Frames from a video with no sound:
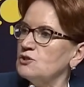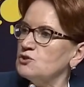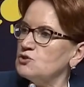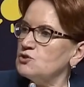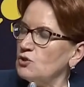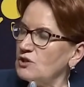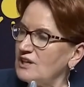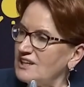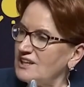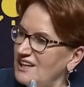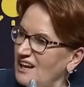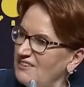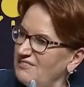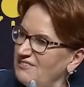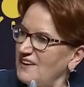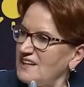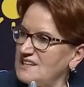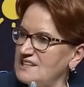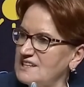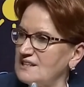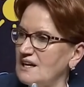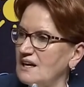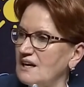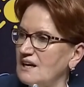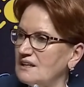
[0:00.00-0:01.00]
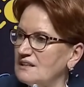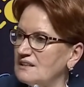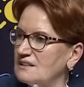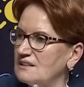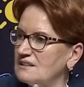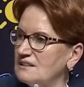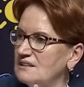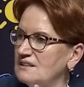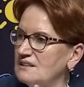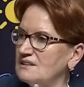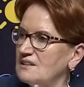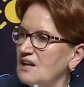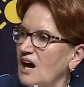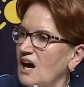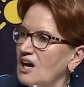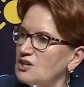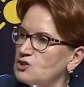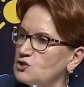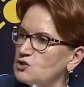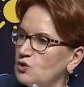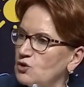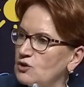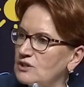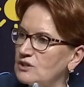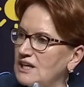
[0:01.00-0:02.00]
sonra nefes darlığının, daha
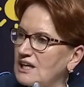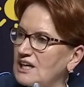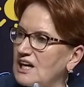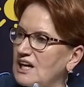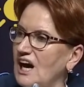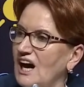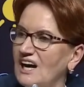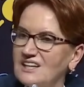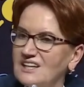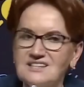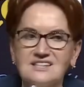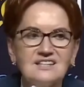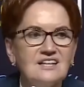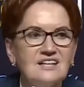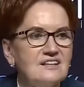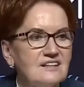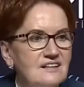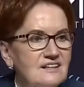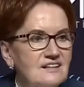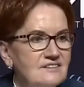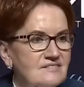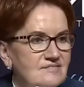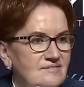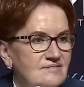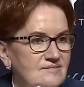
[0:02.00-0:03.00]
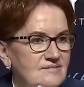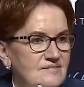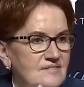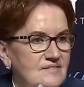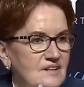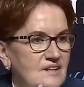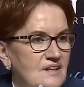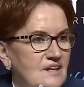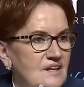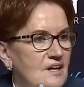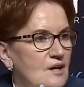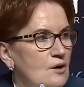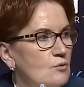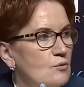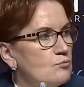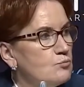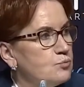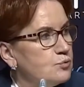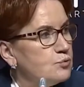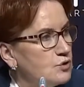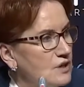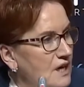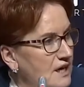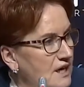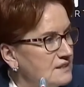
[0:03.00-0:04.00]
sonra da kanserin
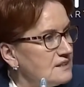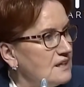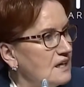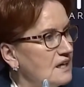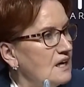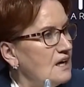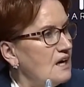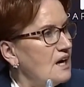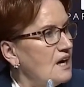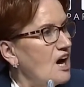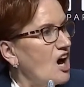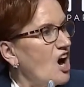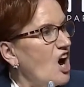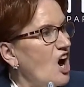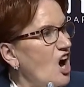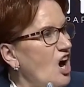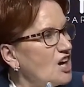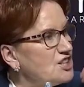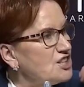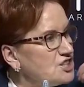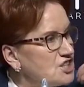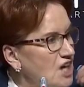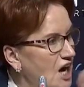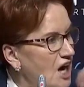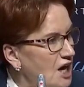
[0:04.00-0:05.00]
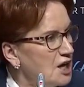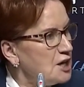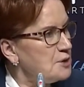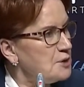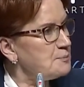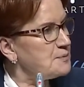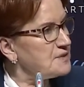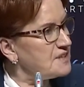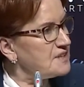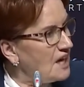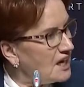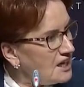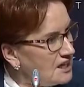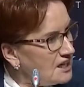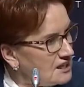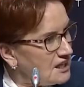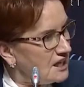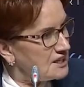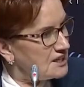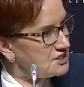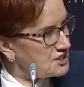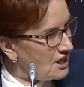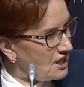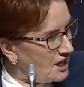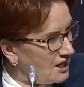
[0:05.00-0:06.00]
burada acayip
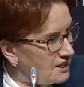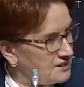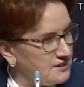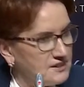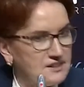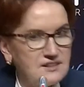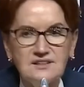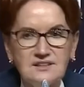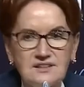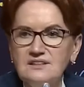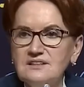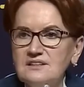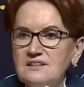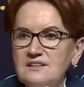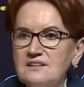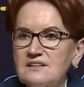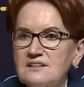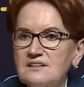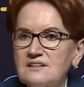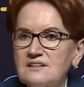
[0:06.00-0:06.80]
yayılacağını